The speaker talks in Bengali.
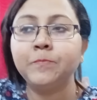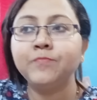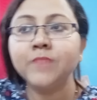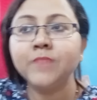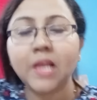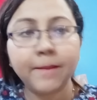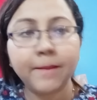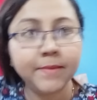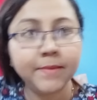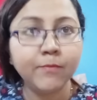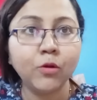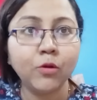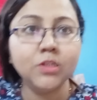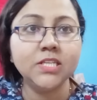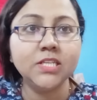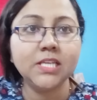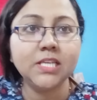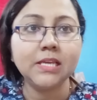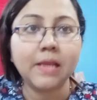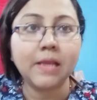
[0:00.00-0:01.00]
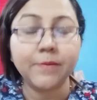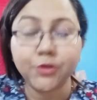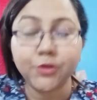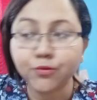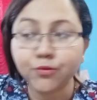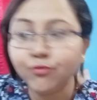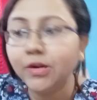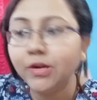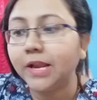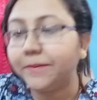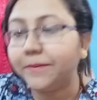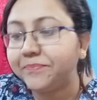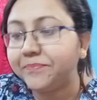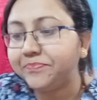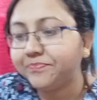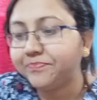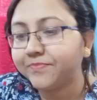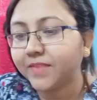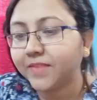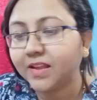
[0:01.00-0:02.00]
আমি বলছি আমি শুনলাম
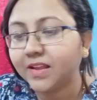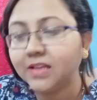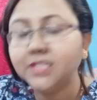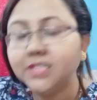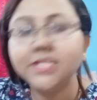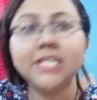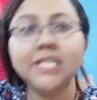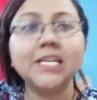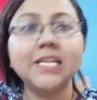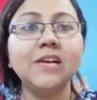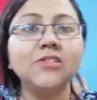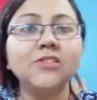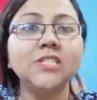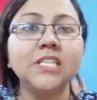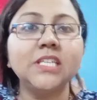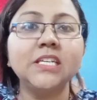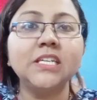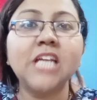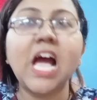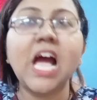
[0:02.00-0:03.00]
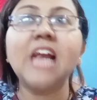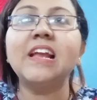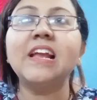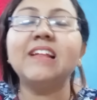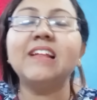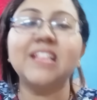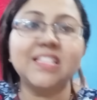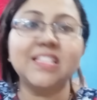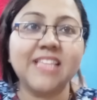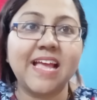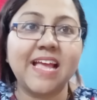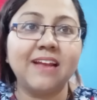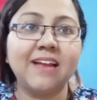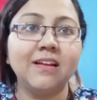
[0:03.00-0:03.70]
সেটা হচ্ছে না না দেন